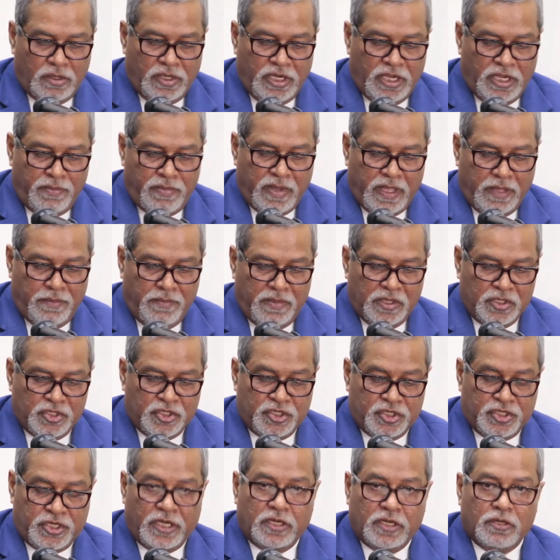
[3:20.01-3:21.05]
নির্বাহী
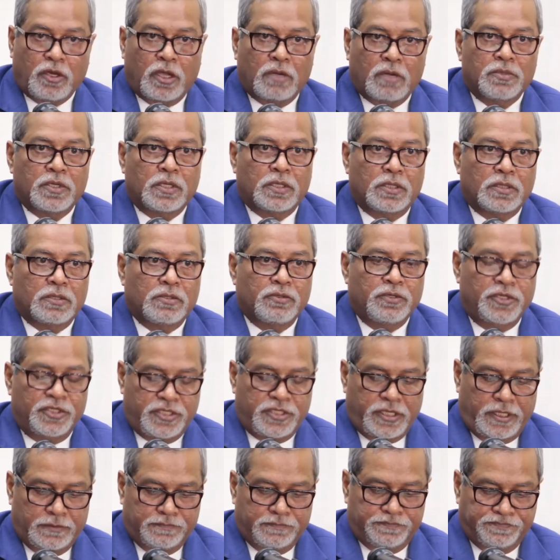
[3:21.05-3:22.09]
ম্যাজিস্ট্রেট কর্মরত
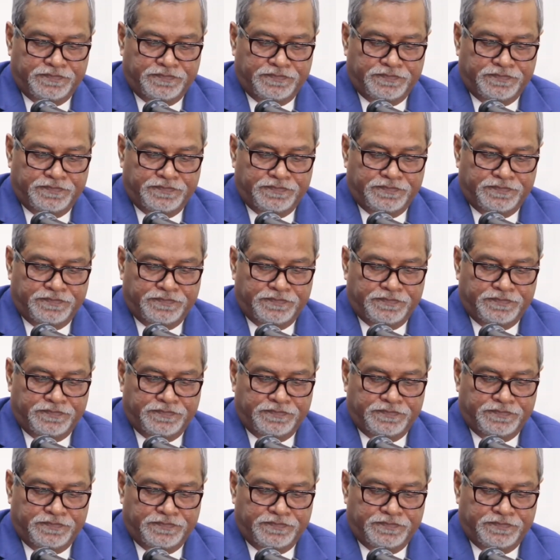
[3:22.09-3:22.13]
রয়েছেন